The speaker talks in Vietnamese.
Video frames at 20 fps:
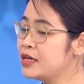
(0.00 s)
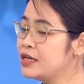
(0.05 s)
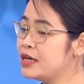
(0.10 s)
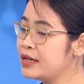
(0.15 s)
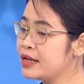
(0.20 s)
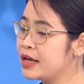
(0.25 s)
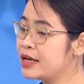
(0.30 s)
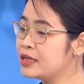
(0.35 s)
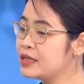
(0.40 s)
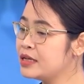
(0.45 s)
và
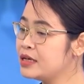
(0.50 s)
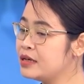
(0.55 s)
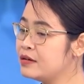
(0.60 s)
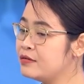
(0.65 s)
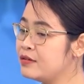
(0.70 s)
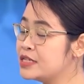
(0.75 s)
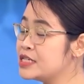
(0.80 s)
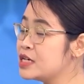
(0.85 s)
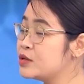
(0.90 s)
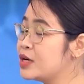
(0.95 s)
hiện nay
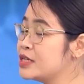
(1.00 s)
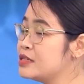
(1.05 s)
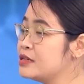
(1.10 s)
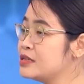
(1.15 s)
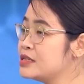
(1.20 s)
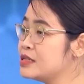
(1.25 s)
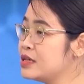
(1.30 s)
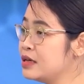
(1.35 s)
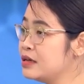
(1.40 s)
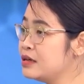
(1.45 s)
thì về chẩn đoán
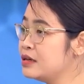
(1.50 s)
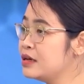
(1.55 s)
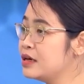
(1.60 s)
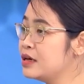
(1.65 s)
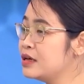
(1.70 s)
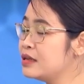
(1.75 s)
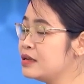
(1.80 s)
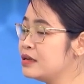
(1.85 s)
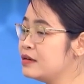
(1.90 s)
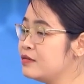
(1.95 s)
trước sinh
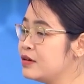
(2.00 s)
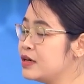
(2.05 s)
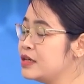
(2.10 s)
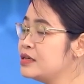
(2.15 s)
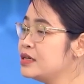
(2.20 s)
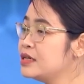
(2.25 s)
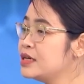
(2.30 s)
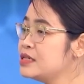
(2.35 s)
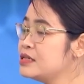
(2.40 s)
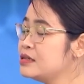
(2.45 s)
thì
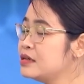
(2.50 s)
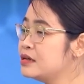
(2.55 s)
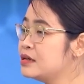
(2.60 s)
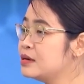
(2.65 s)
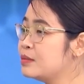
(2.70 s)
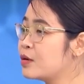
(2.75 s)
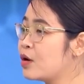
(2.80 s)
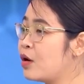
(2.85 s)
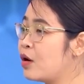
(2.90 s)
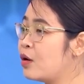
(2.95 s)
với những cái trường
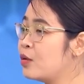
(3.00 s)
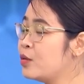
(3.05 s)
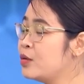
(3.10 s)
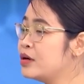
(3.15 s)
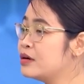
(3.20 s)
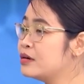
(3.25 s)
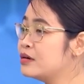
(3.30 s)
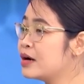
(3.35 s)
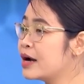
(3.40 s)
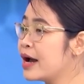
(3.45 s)
hợp có
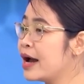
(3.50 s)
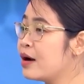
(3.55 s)
nguy cơ